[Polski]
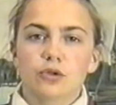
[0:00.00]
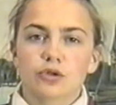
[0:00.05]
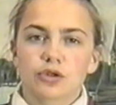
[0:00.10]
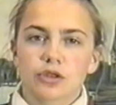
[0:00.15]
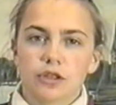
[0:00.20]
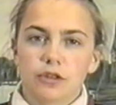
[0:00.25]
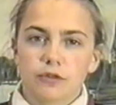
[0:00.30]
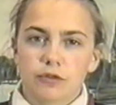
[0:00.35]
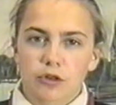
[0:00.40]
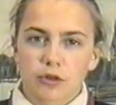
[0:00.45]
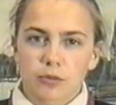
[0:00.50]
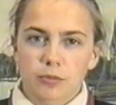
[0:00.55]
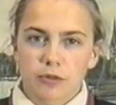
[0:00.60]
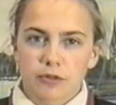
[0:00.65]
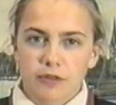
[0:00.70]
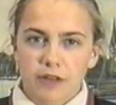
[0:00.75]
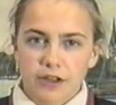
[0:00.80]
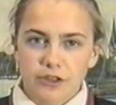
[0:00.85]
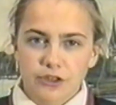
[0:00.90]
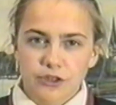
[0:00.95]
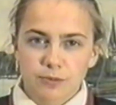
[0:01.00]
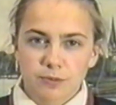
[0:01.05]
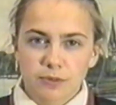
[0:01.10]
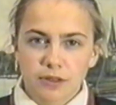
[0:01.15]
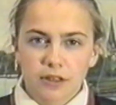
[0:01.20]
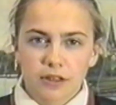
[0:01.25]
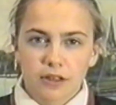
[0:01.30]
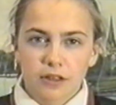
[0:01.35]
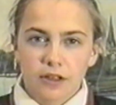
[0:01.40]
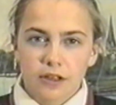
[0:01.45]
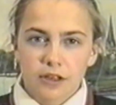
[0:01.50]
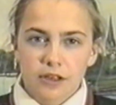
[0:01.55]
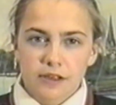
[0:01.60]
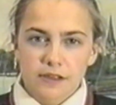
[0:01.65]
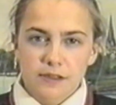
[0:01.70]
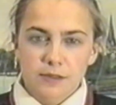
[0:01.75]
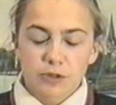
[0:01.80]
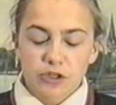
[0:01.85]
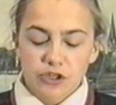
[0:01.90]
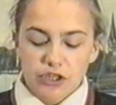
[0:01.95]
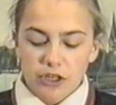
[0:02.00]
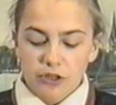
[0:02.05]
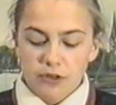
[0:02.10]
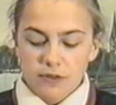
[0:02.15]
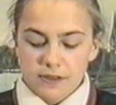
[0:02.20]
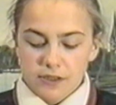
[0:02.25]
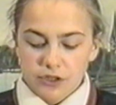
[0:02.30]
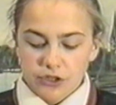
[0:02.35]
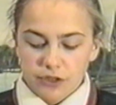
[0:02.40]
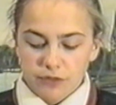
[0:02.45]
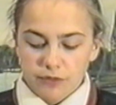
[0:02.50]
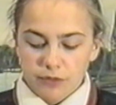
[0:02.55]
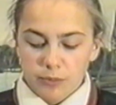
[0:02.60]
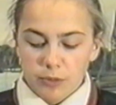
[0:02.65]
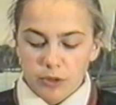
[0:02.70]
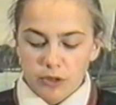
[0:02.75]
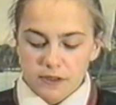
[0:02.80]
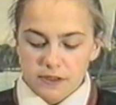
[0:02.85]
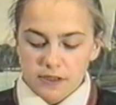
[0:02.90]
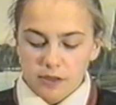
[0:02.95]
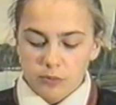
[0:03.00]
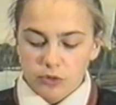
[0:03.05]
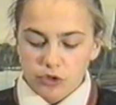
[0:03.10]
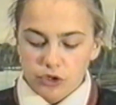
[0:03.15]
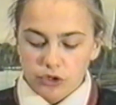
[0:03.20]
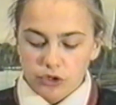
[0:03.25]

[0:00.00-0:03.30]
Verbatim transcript: Jak już informowaliśmy, zbliżające się wybory